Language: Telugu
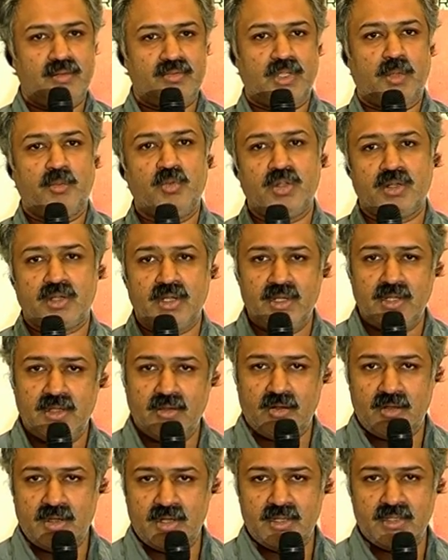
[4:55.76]
సముద్ర కానీ
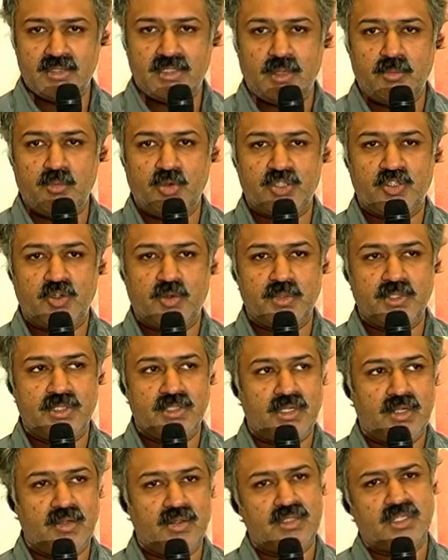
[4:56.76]
ఆల్రెడీ శంభో శోభ
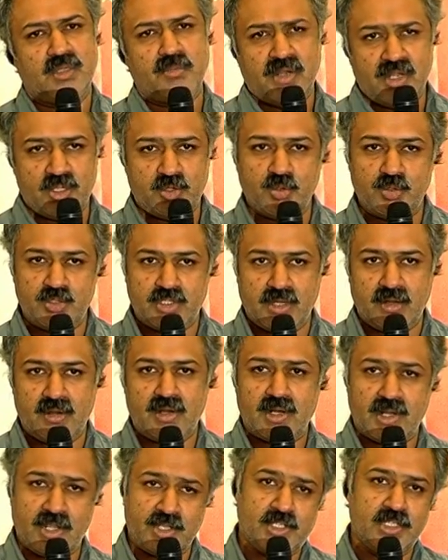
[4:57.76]
చేశాడు ఆ సినిమా నేను చూశాను
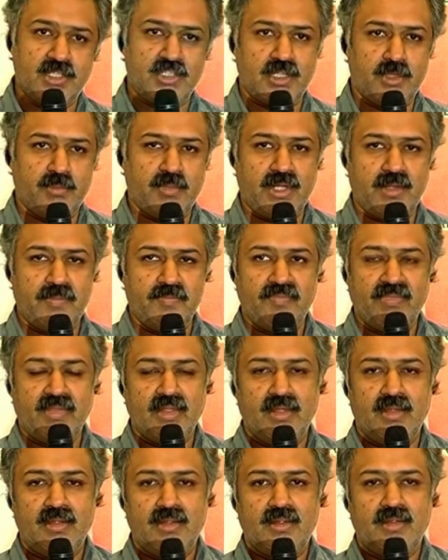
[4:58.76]
నాకు నచ్చిన సినిమా
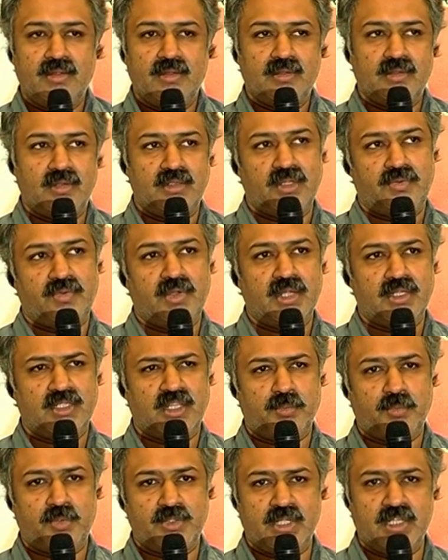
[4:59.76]
డెఫినెట్ గా
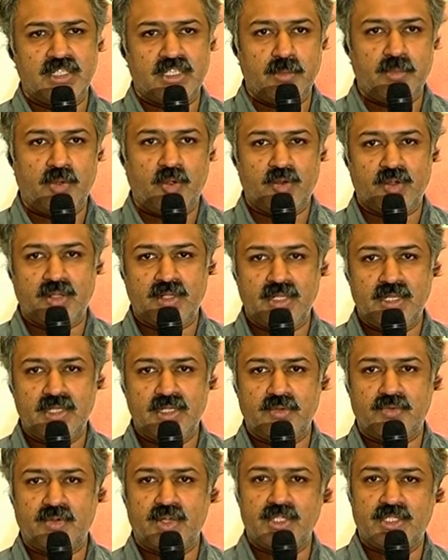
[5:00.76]
తప్పు చేయని సినిమా ఉంటుంది
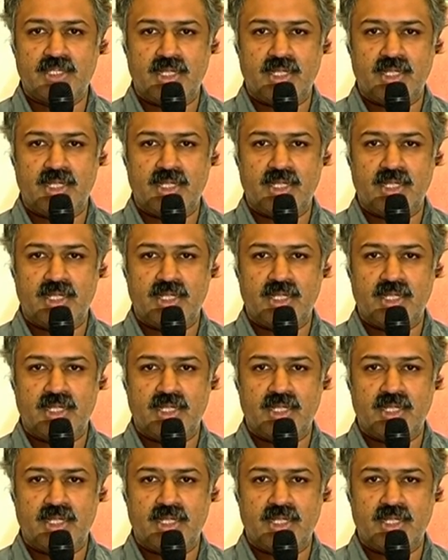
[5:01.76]
డెఫినెట్ గా